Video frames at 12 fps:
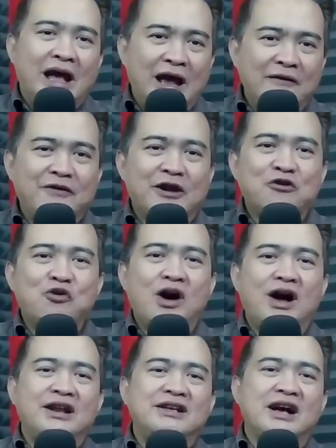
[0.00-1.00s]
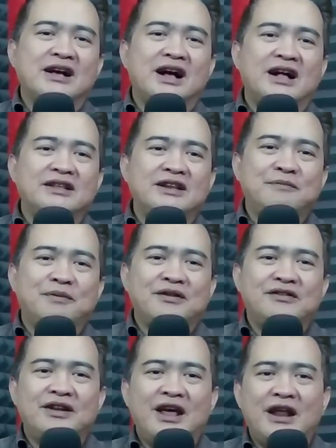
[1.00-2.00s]
Efek dua kali gagal jadi
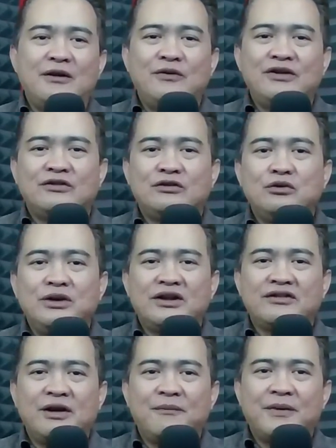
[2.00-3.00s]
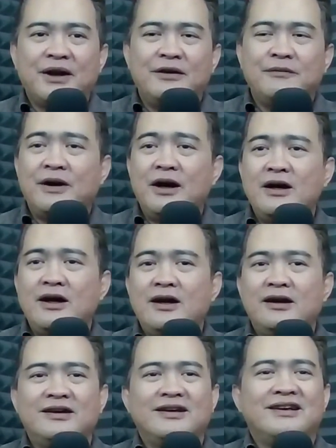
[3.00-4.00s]
presiden, wis tuir sampean
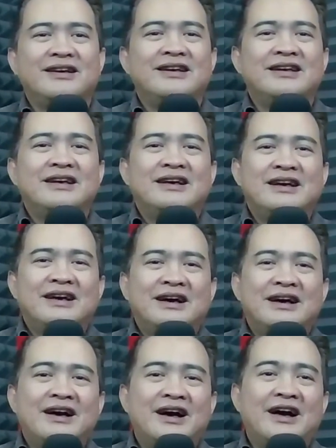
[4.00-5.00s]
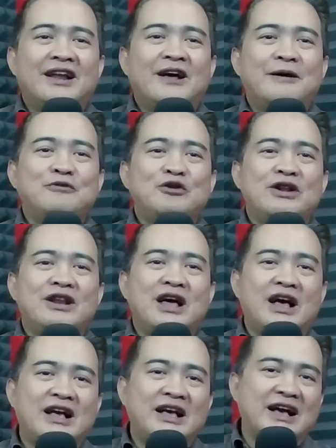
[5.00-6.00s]
Pak.
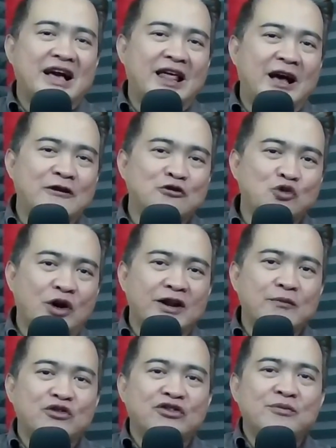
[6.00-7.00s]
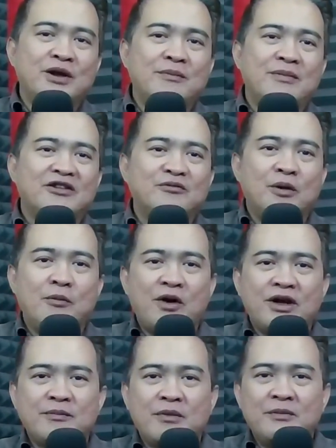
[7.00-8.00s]
Alhamdulillah kekalahan 2019 membawa
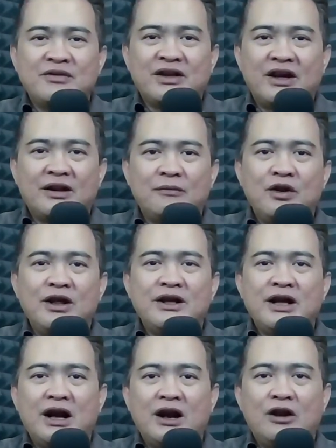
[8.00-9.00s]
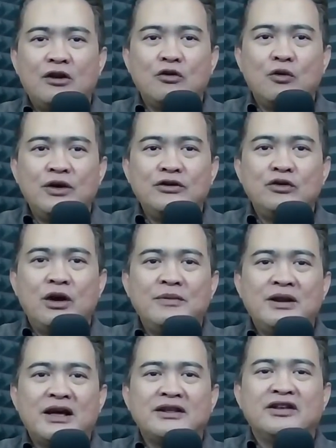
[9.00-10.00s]
hikmah besar. Boleh nggak kalau gue juga
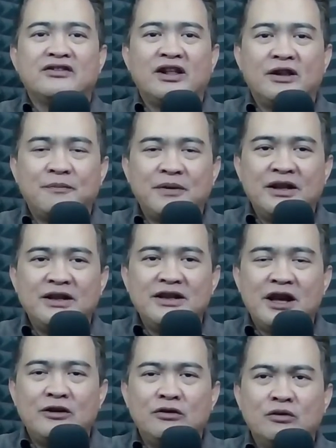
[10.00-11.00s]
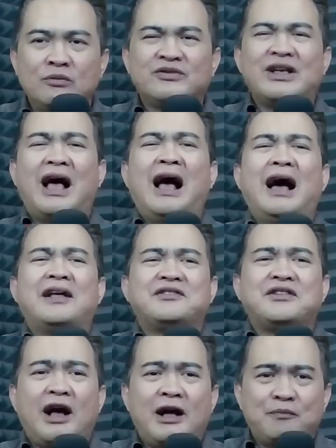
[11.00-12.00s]
bilang nyesal pilih dia dulu?
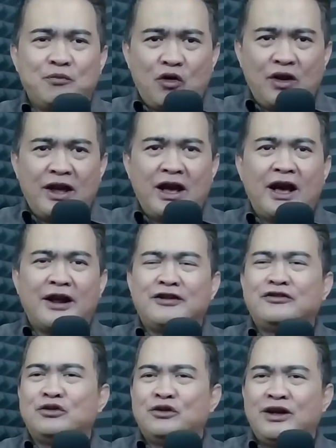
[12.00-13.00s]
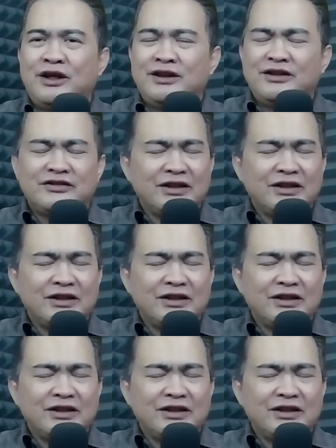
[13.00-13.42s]
Sangat-sangat boleh Ari Suryanin.